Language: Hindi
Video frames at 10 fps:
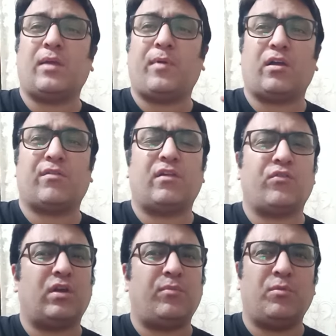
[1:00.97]
है कि पाकिस्तान
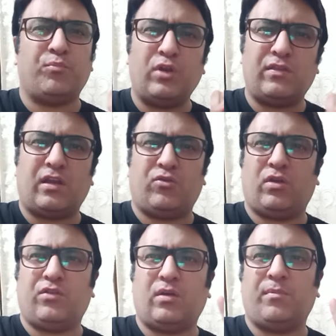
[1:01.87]
क्रिकेट बोर्ड बुरी तरह जो
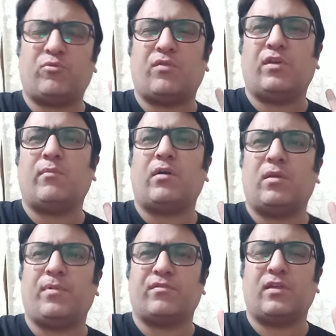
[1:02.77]
है ना चैंपियंस ट्रॉफी के
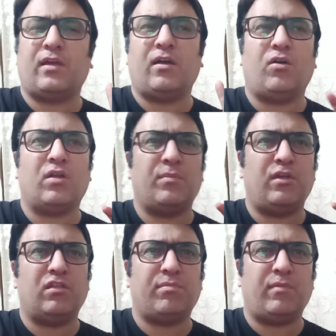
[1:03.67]
मामले फंस गए हैं और
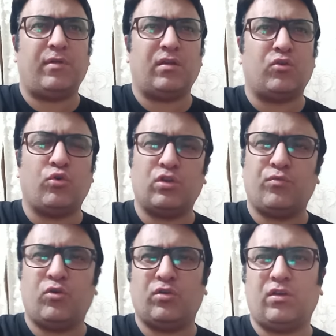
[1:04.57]
अभी इसमें फिर खोज
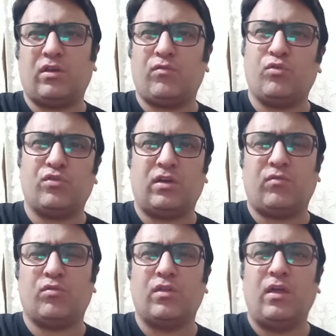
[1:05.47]
वो इंटरव्यूज
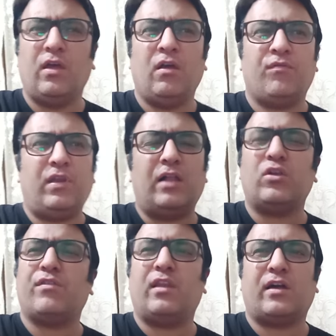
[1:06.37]
इंटरव्यूज फिलहाल तो
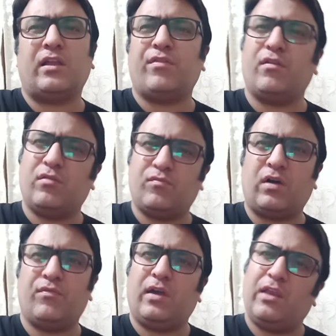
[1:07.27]
ऐसे लग रहा है जैसे
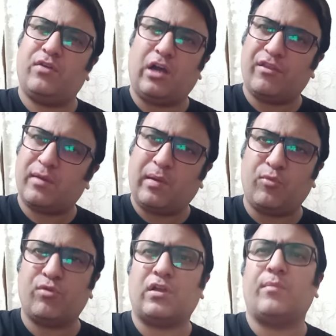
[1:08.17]
जिम्बावे के लिए शायद अजहर
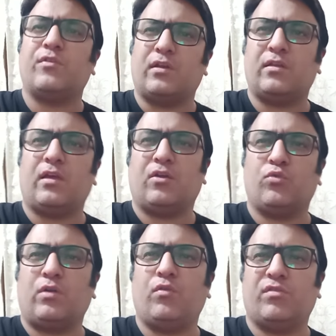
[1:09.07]
महमूद साहब ही चले जाएंगे
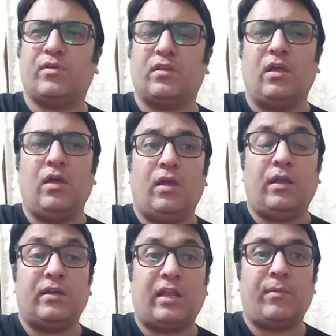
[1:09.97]
क्योंकि वो इस वक्त
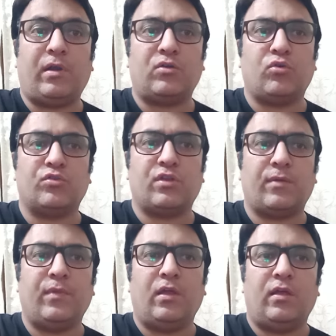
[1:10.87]
इंटरम हेड कोच
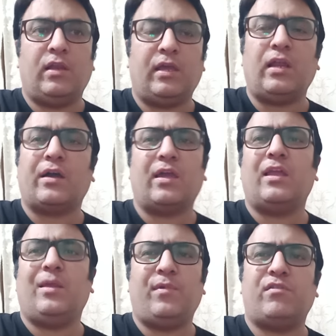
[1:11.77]
हैं लेकिन आगे
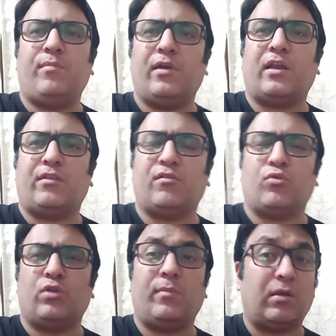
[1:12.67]
के लिए पी का इरादा
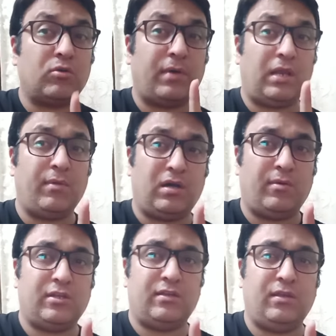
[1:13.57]
ज़रूर है मैंने आपको पहले भी
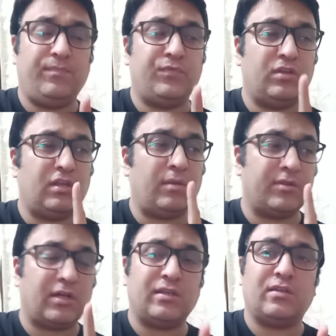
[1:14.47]
खबर दी थी जीते ने
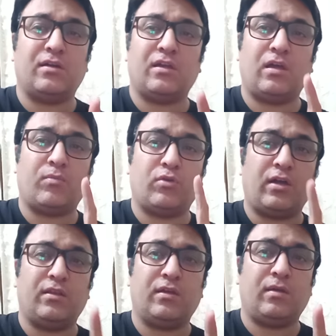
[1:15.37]
बता दिया था कि आपको
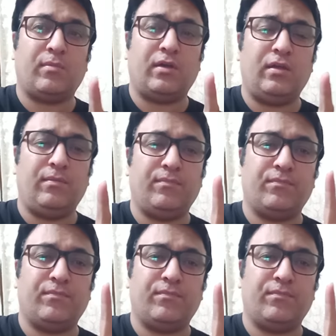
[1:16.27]
याद है कि भाई